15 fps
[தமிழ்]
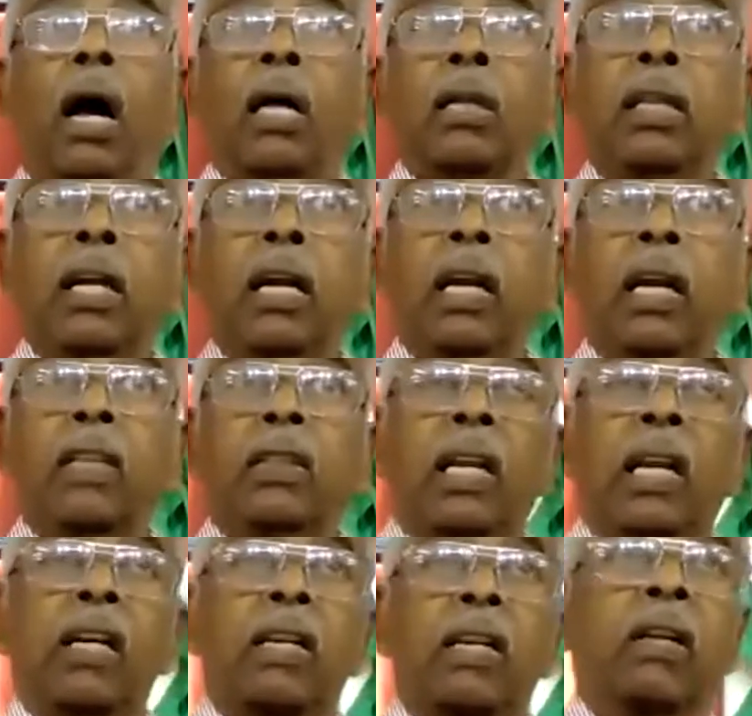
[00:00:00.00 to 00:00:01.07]
அந்த
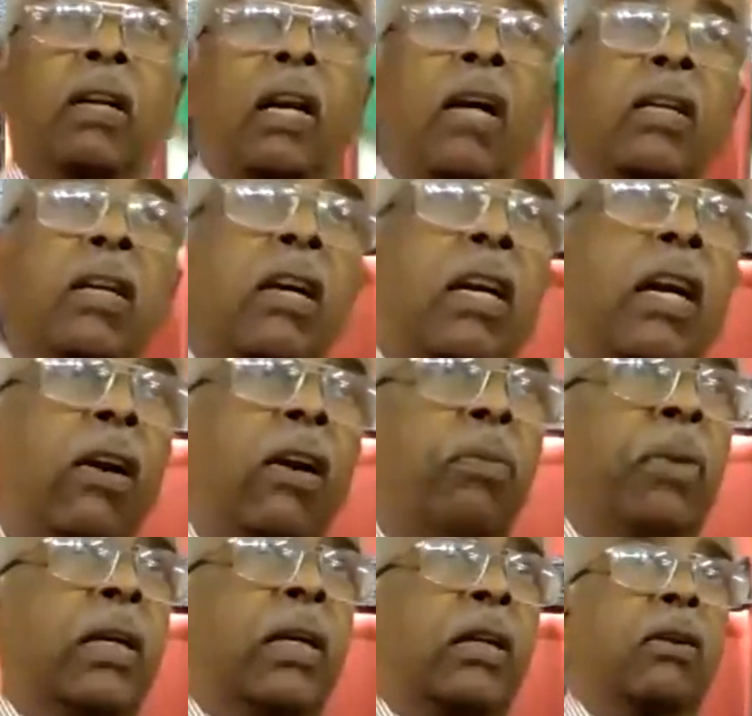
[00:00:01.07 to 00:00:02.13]
இடத்திலிருந்து நான்கு
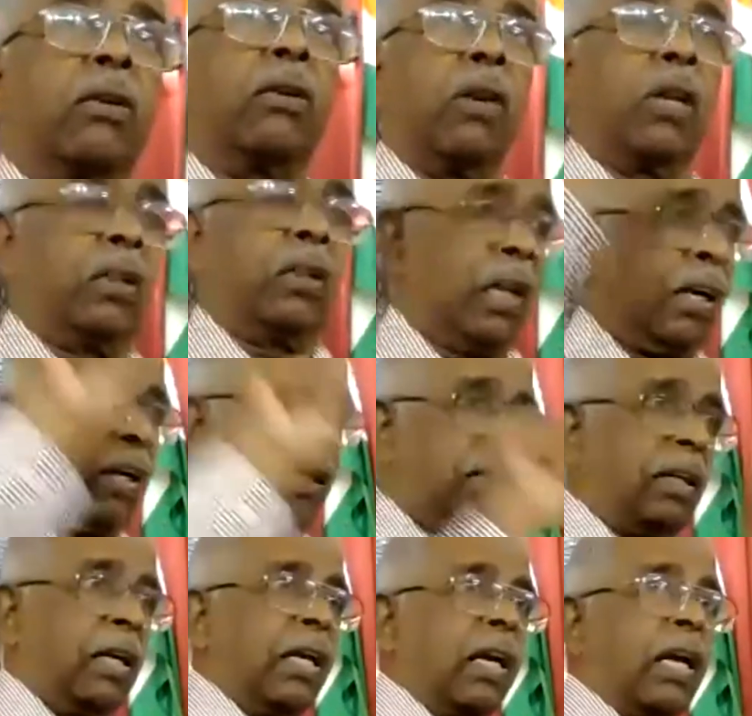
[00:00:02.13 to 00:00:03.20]
கிலோமீட்டர்
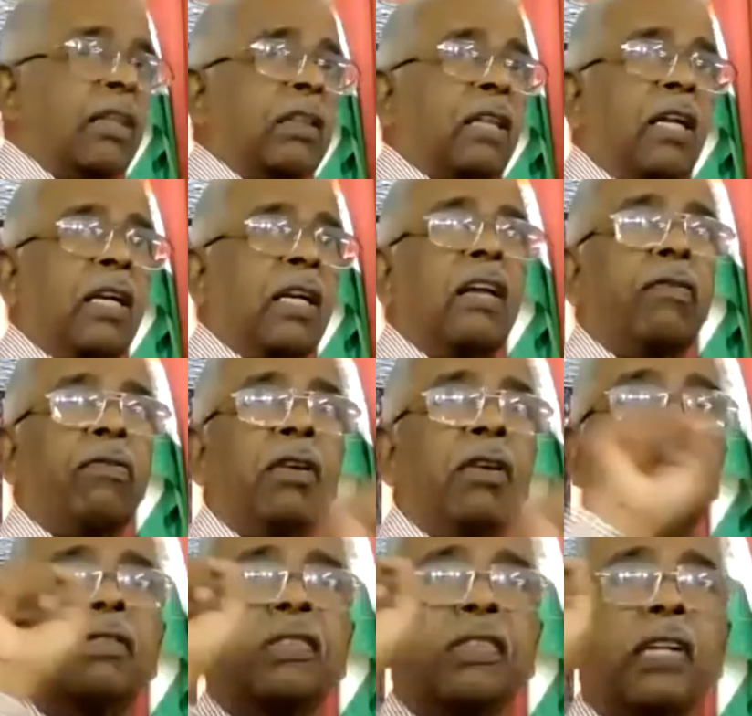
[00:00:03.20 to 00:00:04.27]
தூரத்திலிருந்து இங்கே தண்ணீர்
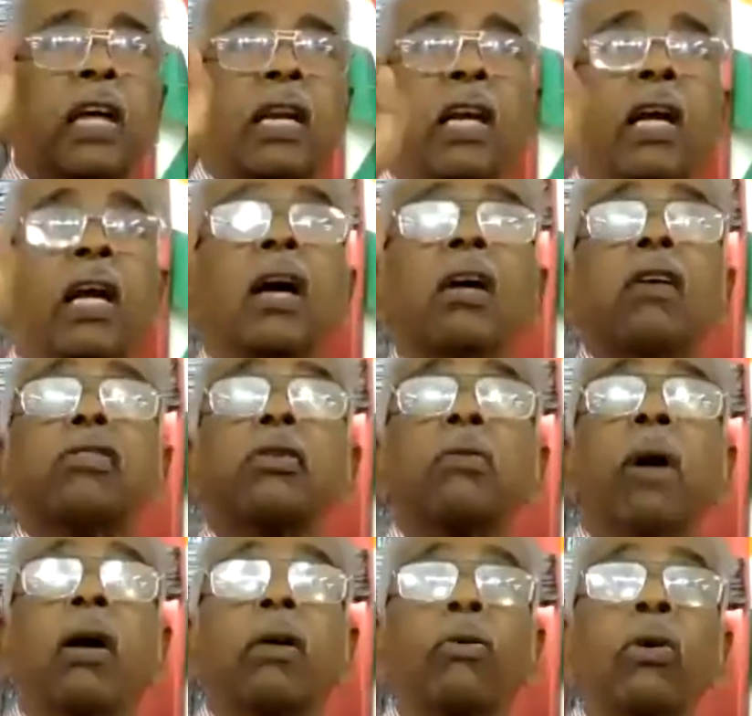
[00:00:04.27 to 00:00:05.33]
வந்து சேர
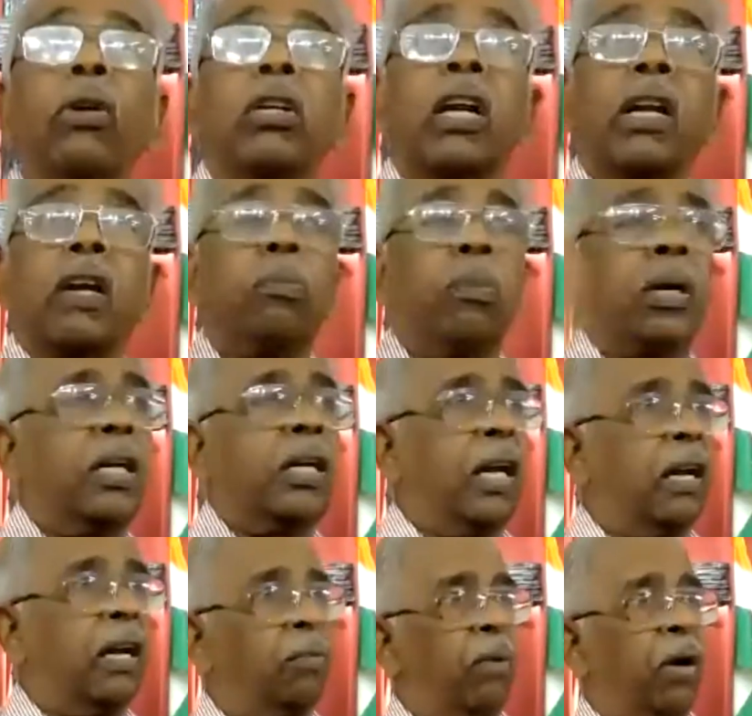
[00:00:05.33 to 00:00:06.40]
சுமார் ஒன்றரை மணி
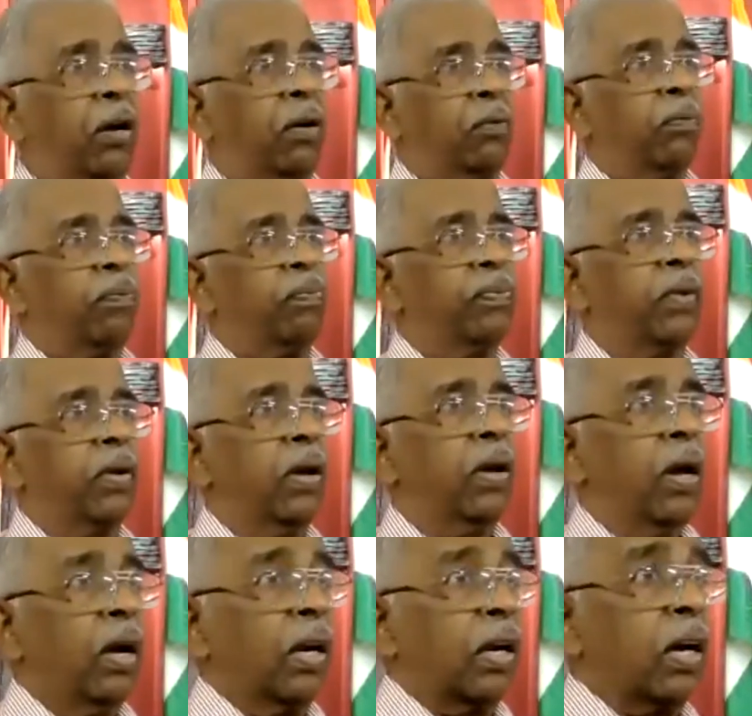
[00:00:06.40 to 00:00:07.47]
நேரமாகும்
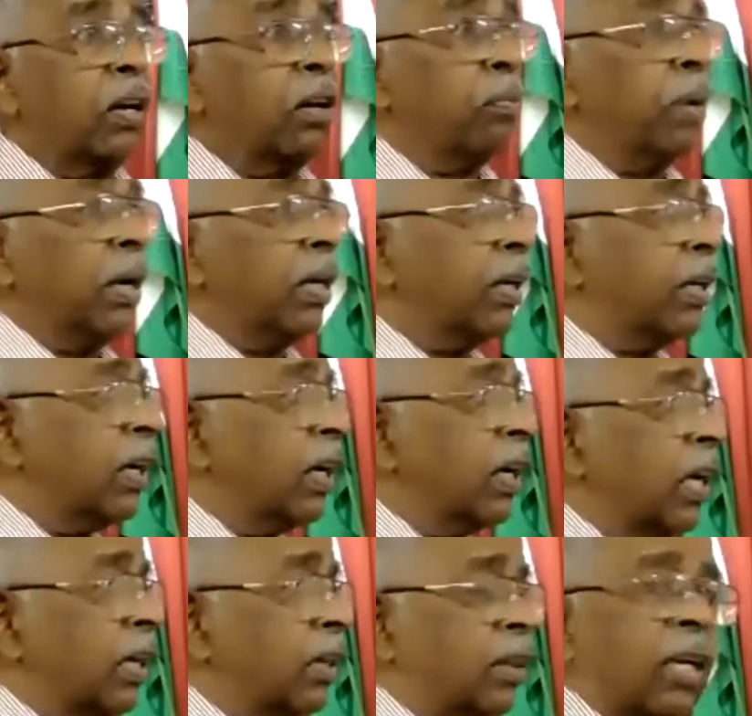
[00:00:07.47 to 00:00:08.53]
ரெண்டு மணிக்கு
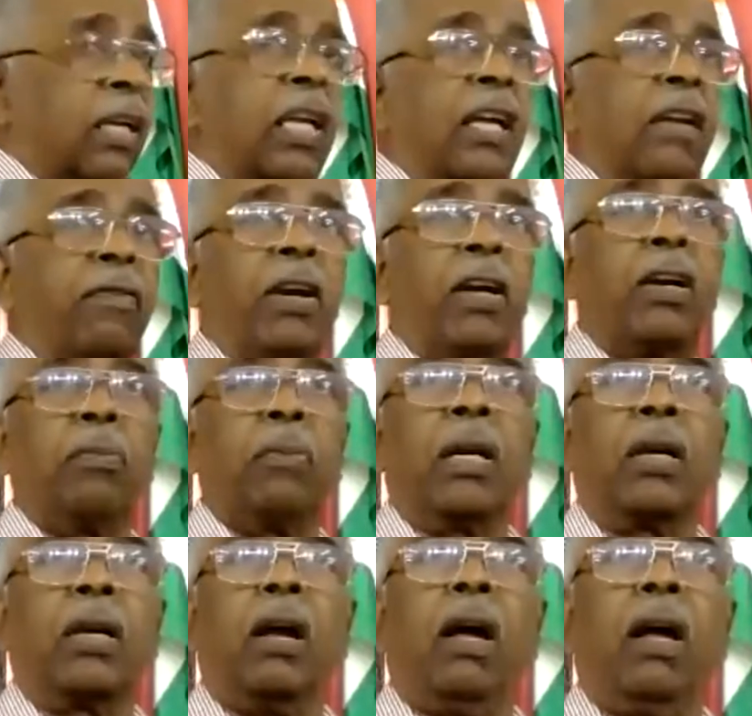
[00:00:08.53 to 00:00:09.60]
இங்கே தண்ணீர் வேண்டும்
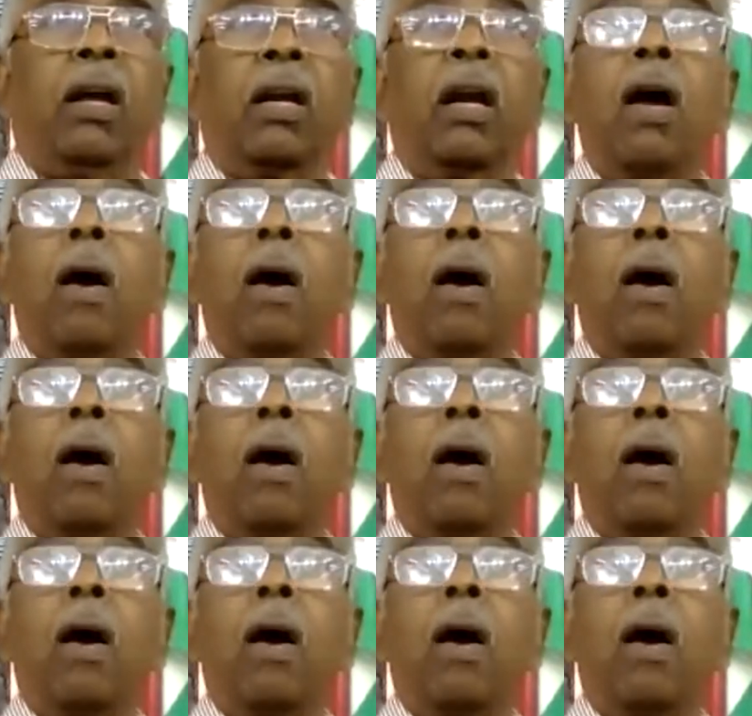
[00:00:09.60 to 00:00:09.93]
என்றால்